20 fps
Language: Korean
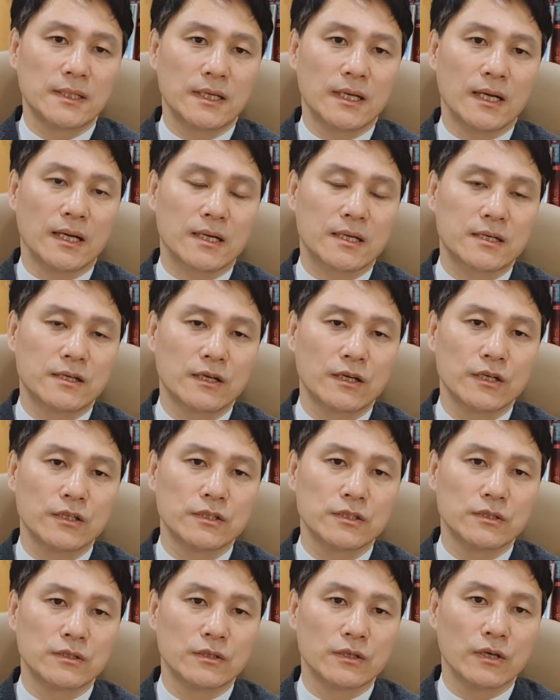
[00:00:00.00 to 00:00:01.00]
아,
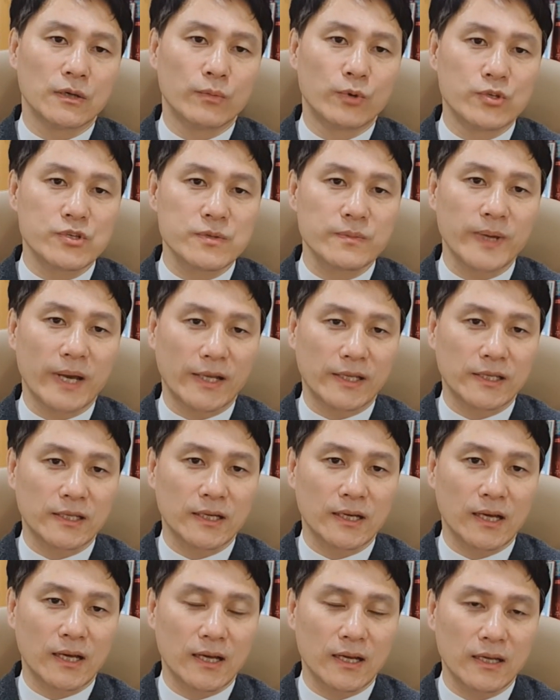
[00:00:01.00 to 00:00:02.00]
그런 어, 모습이
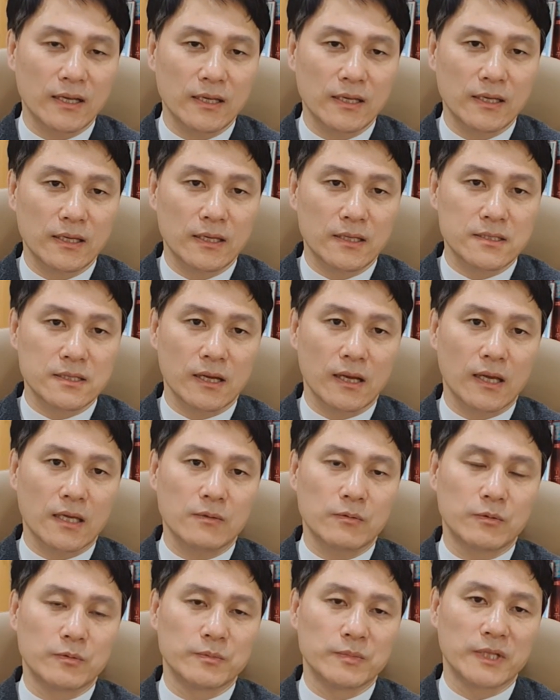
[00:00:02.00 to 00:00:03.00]
아닌가 생각해
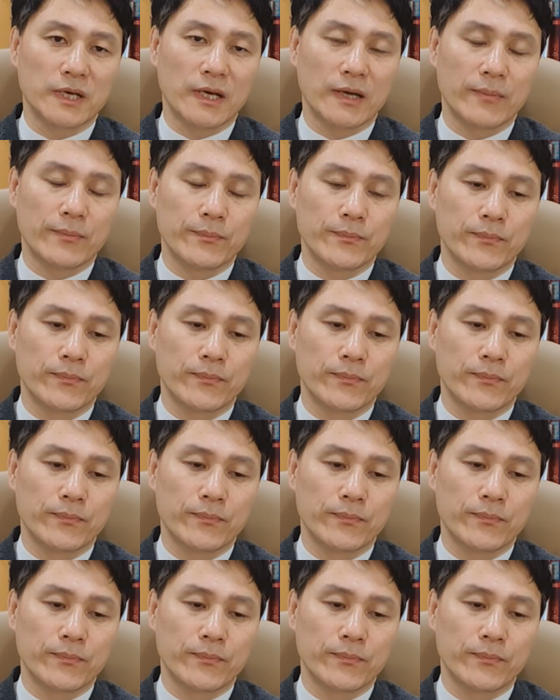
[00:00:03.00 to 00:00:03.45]
봅니다.